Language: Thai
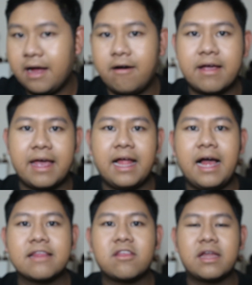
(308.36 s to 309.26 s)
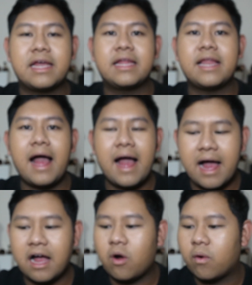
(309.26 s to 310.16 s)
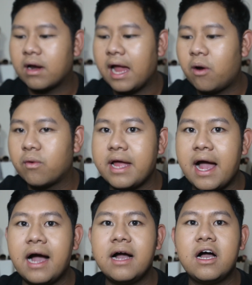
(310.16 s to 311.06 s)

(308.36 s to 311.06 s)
โอเคนะคะ ตอนนี้หน้าของเราเนี่ย